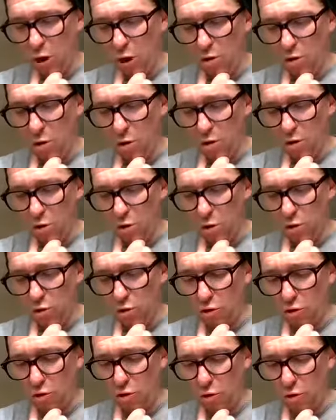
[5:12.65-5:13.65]
tego
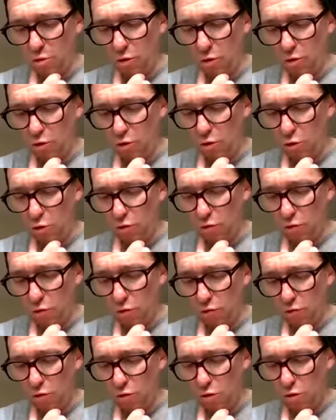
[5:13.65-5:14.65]
nie trzeba
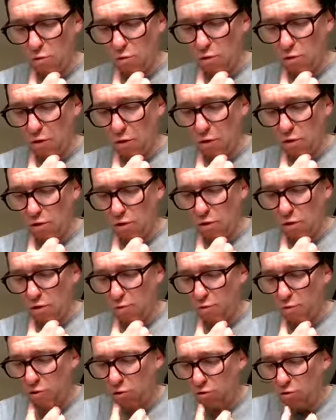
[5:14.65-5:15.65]
sobie
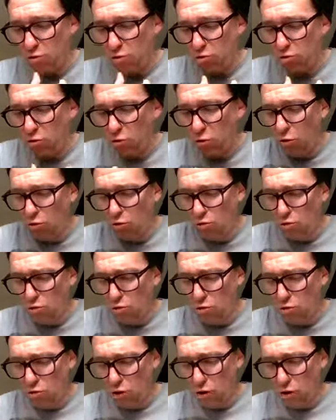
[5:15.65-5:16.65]
wyobrażać, przecież ją
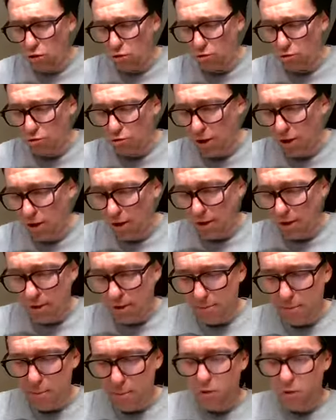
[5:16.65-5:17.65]
widać,
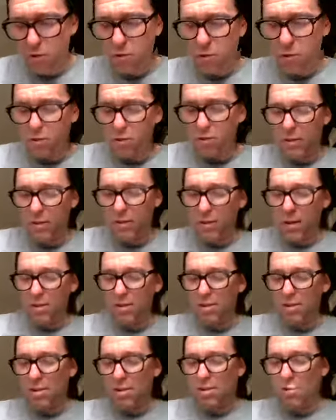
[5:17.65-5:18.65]
mruknął
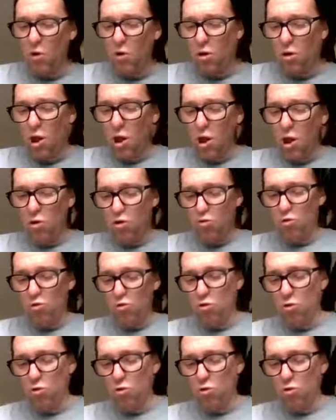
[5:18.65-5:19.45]
Wincenty Smok.